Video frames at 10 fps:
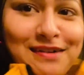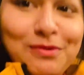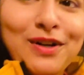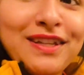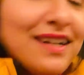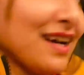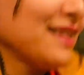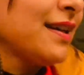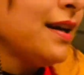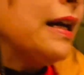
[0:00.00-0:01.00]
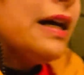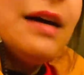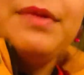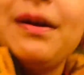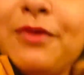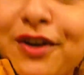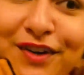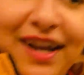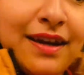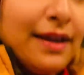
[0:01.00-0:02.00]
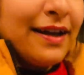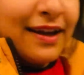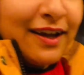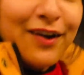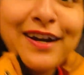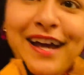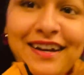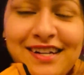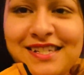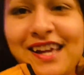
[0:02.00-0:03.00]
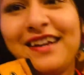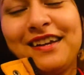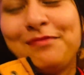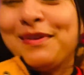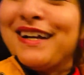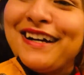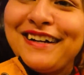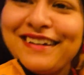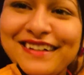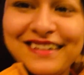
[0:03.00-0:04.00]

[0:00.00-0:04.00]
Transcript: हम लोगों ने रखा था अभी हम लोग ट्रेन लेंगे और डायरेक्ट जाएंगे अपने घर